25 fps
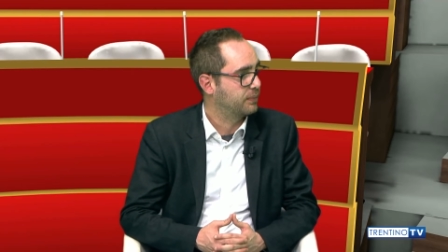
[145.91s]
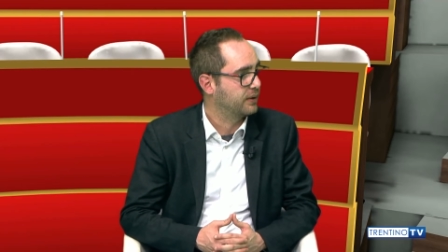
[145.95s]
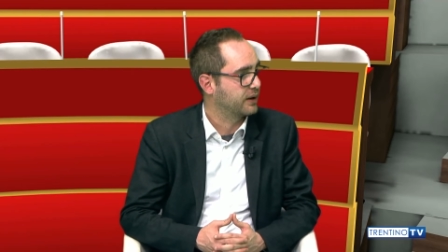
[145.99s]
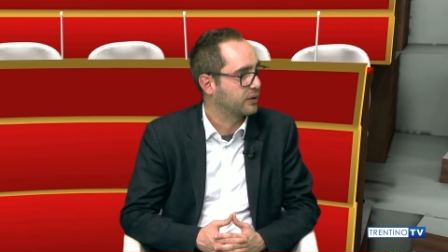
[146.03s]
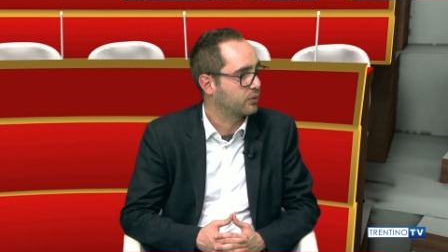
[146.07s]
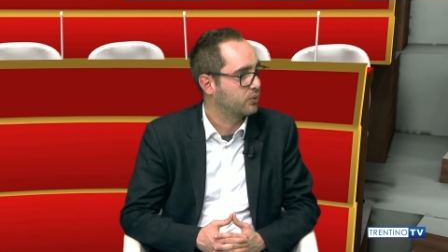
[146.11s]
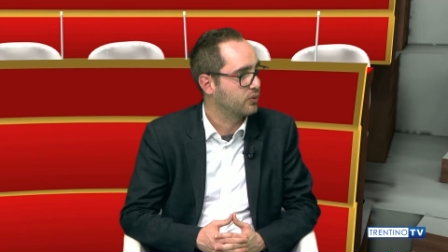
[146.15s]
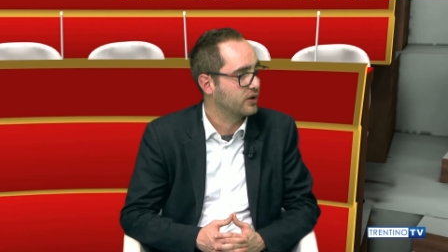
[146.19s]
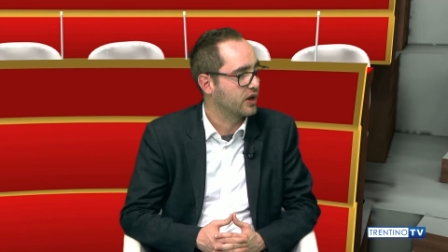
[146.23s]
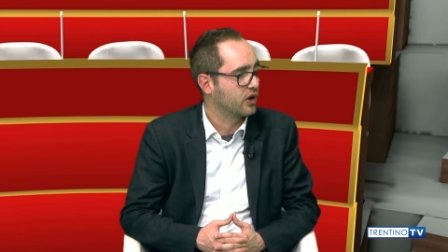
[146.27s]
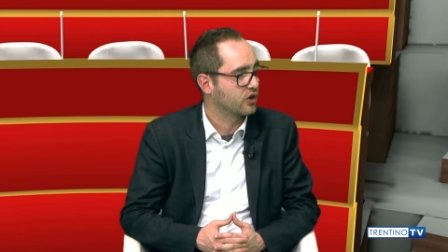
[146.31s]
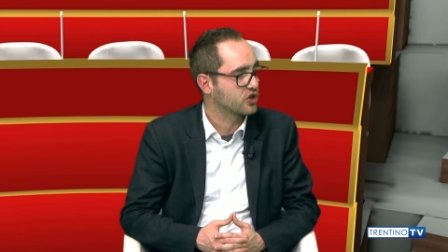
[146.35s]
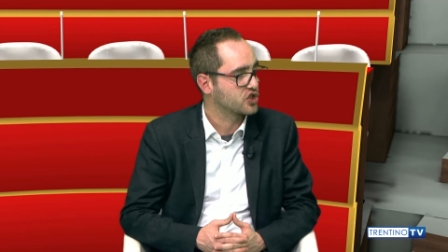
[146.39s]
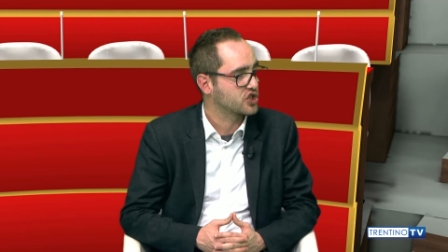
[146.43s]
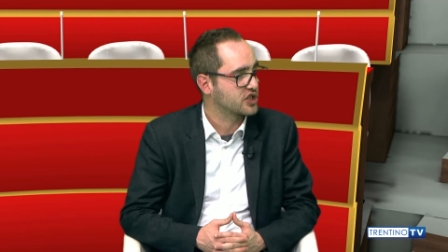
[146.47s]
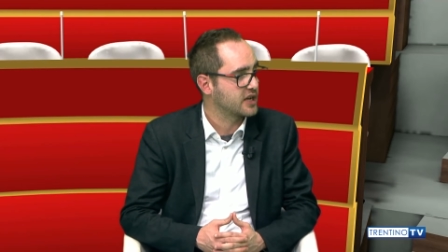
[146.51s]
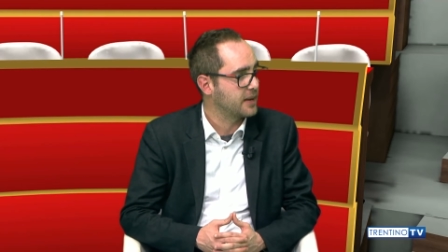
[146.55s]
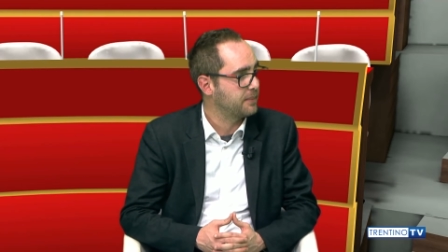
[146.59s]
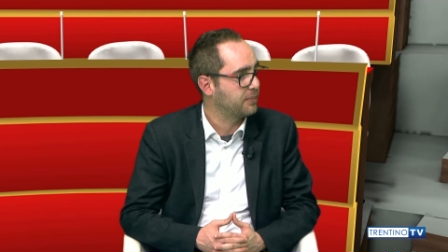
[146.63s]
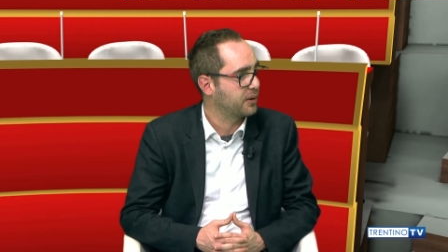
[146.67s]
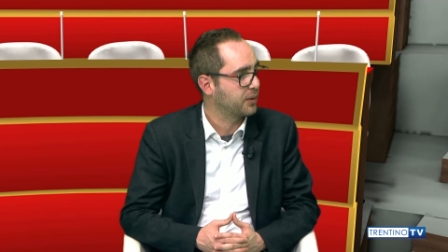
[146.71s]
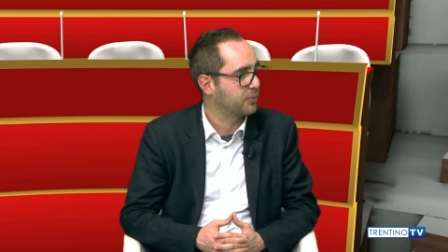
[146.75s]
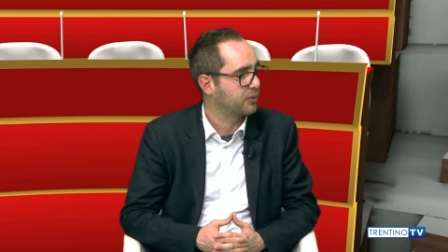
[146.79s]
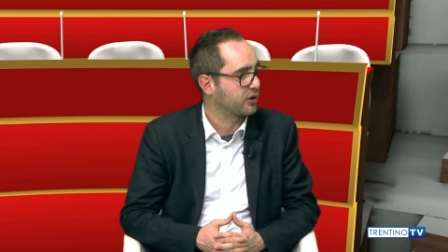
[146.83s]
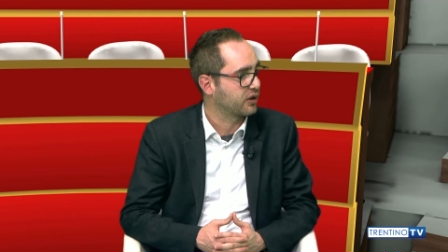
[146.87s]
per cui ho
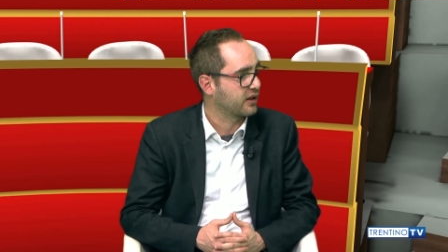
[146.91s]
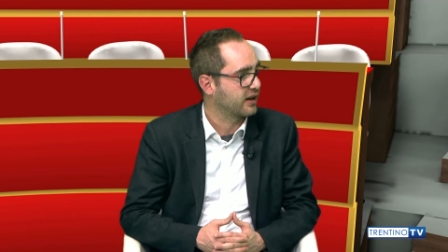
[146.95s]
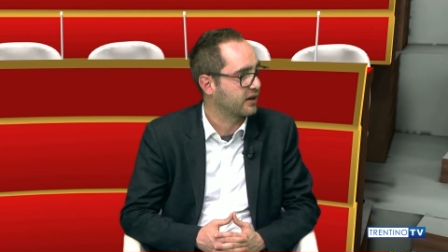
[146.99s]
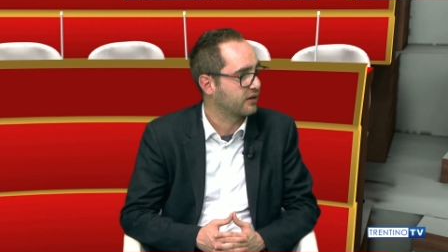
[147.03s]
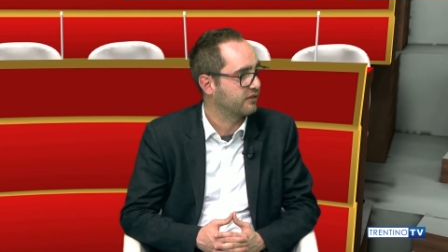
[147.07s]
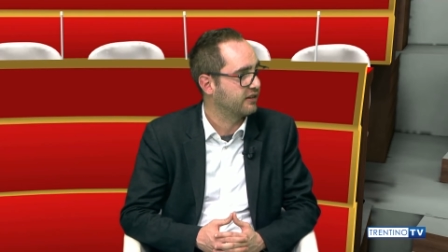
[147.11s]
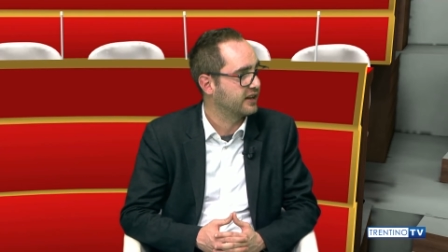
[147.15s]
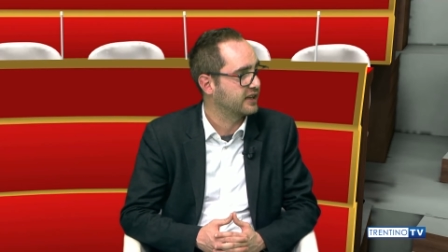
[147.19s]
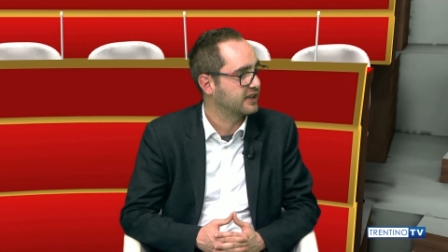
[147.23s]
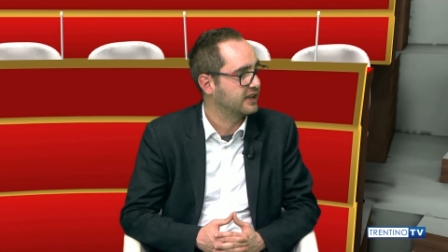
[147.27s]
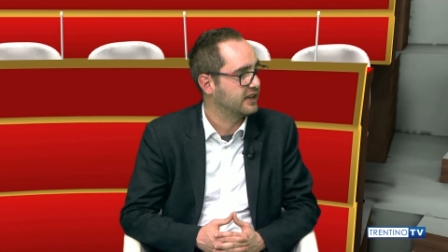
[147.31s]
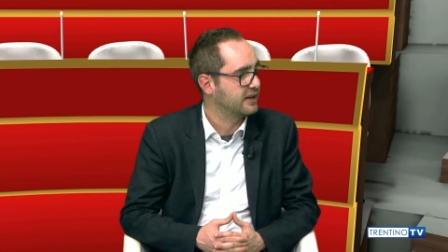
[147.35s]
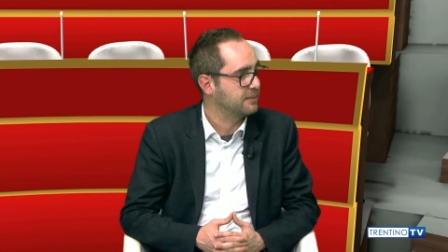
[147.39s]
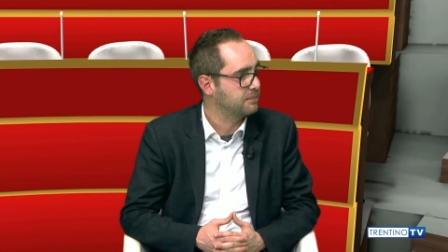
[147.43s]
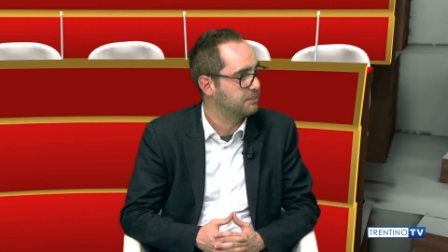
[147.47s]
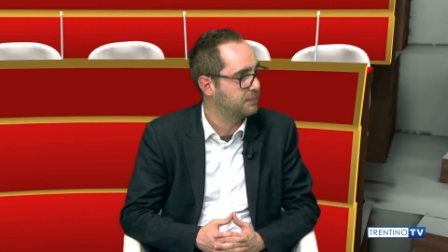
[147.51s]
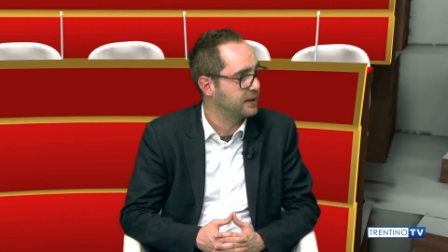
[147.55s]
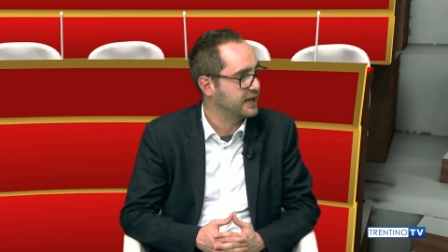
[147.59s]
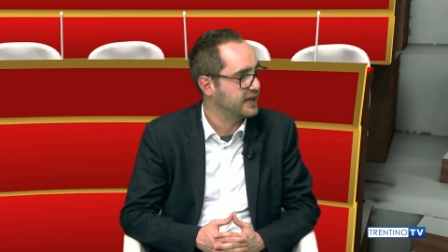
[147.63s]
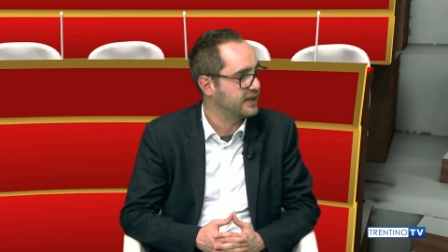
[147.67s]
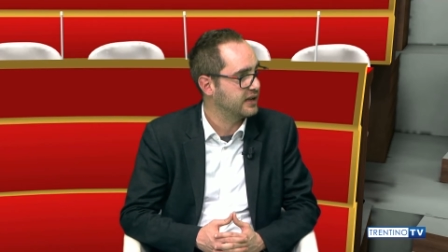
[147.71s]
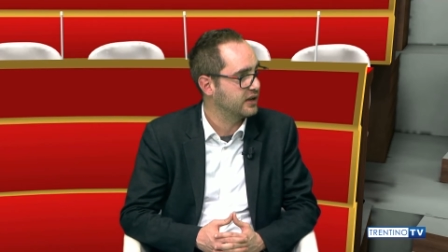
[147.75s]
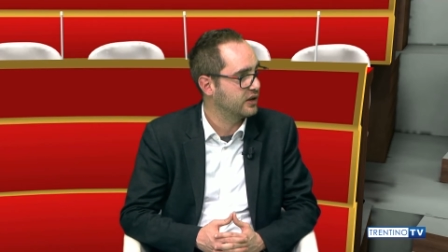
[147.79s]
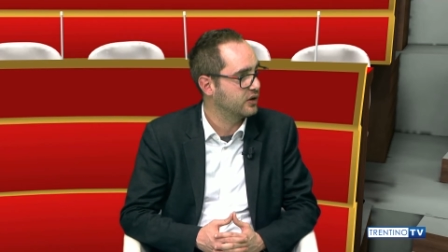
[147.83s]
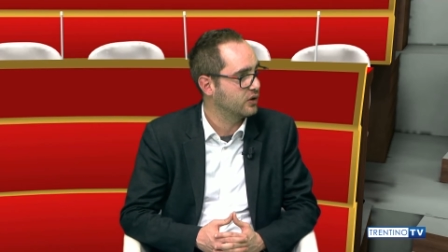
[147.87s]
sempre portato avanti
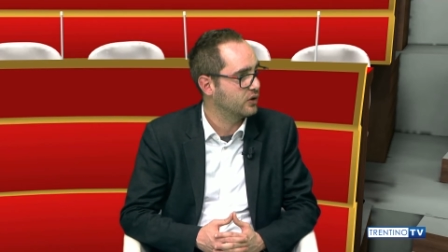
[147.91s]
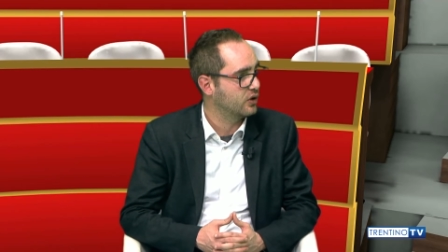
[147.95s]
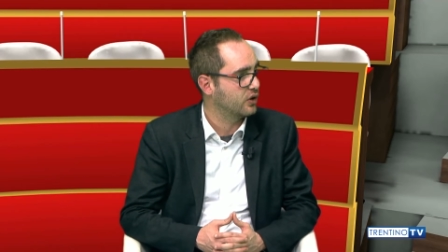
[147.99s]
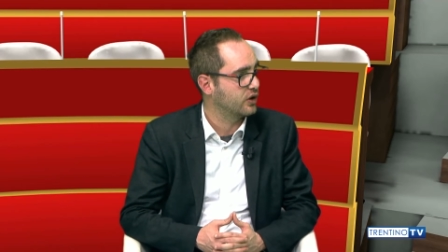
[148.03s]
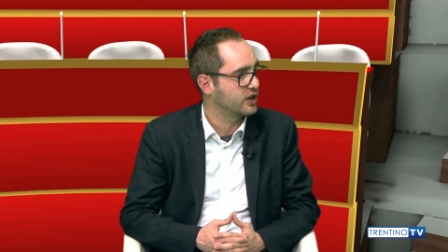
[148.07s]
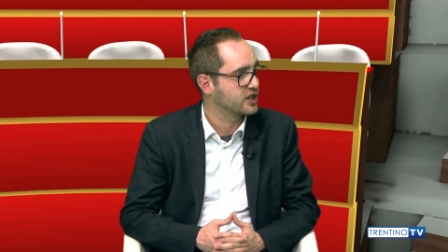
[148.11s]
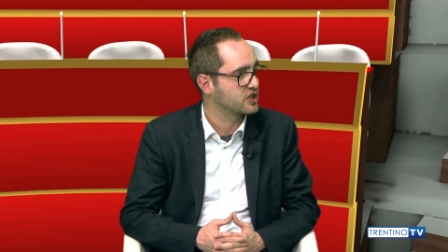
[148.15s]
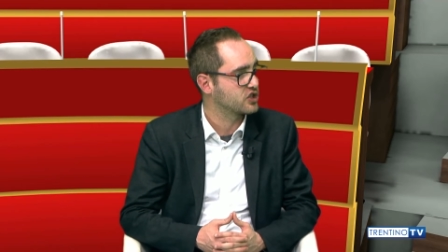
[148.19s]
l'impegno,